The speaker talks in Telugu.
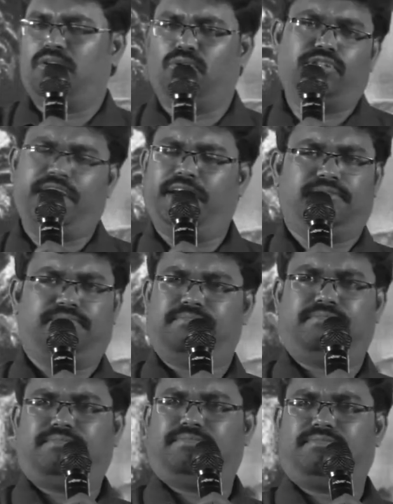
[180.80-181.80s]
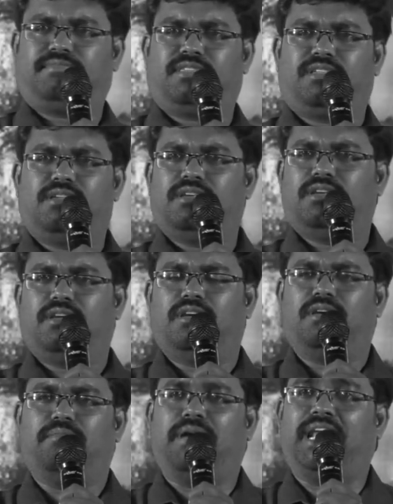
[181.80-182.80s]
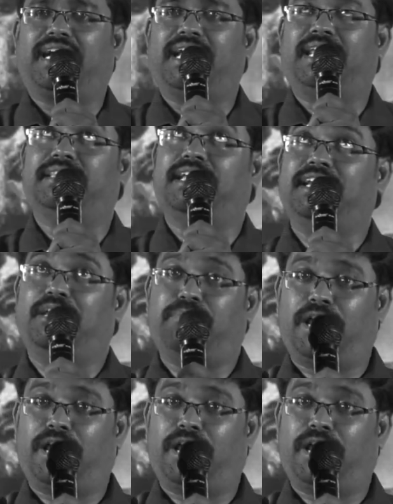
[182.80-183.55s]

వద్దండి మన కన్న తండ్రి